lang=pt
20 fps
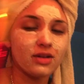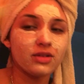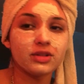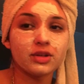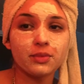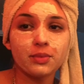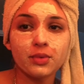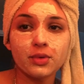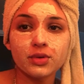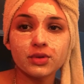ó,
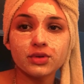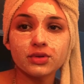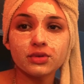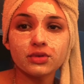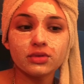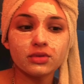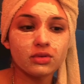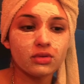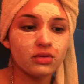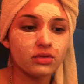deu pro
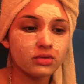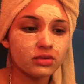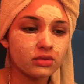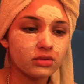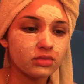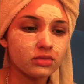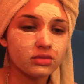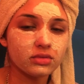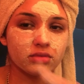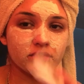rosto
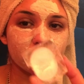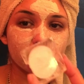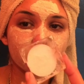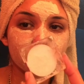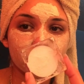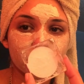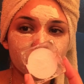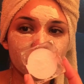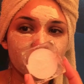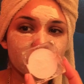todo.
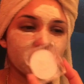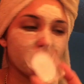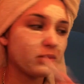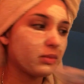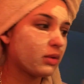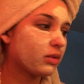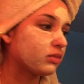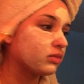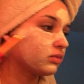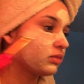Já
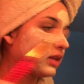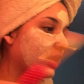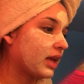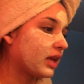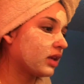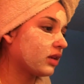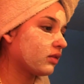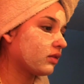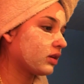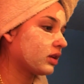sobrou um
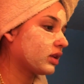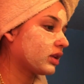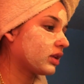tequinho aqui.